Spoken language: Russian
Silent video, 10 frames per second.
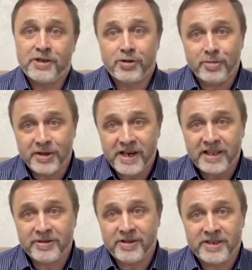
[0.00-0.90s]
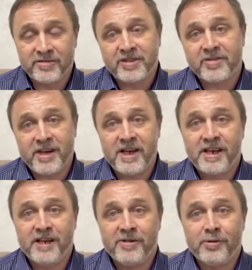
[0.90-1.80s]
чтобы радовались,
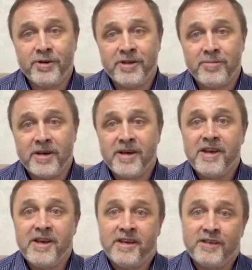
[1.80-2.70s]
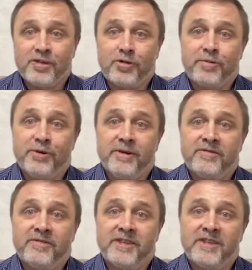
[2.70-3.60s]
восхваляли Его имя, и
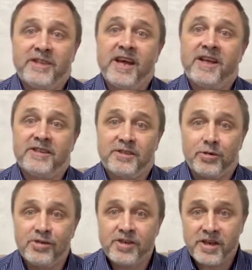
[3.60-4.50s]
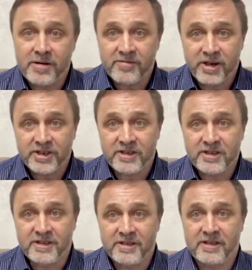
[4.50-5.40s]
чтобы всегда источником ваших
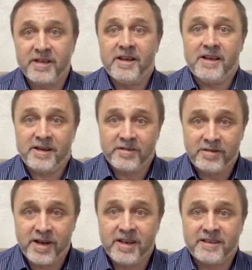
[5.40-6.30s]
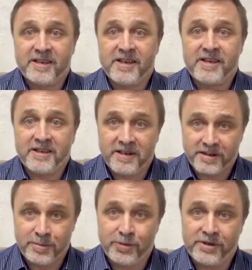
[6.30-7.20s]
сил являлся
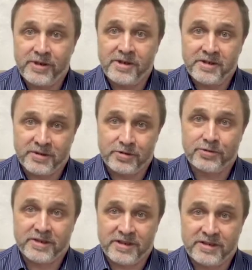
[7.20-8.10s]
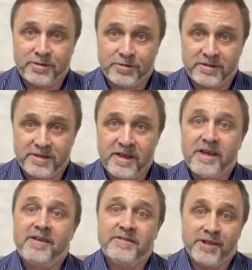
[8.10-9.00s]
Господь Иисус Христос.
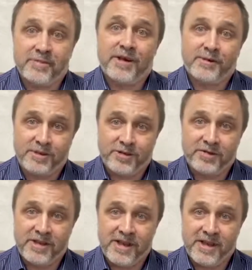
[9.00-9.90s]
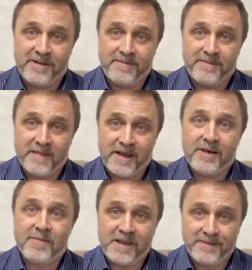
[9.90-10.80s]
Всем хорошего дня.
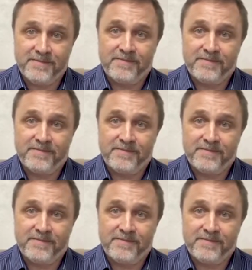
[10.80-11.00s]
Аминь.